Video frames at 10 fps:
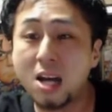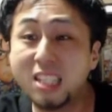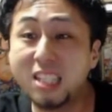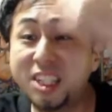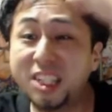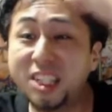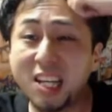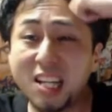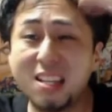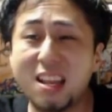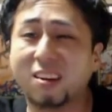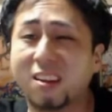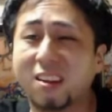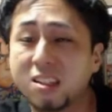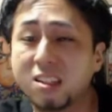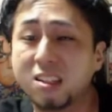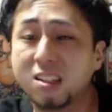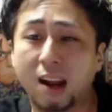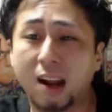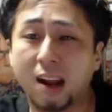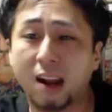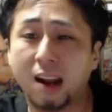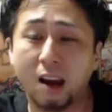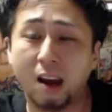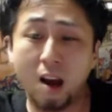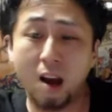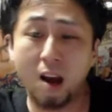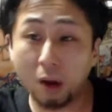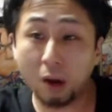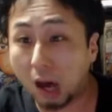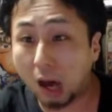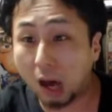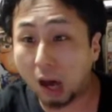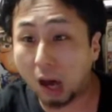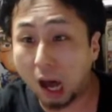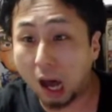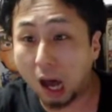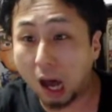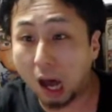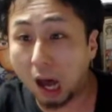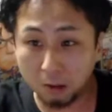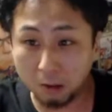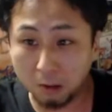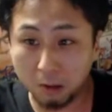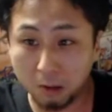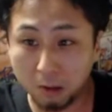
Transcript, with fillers: 2チャンネルでやれ、くだらねえ。俺にはやることがあんだよ。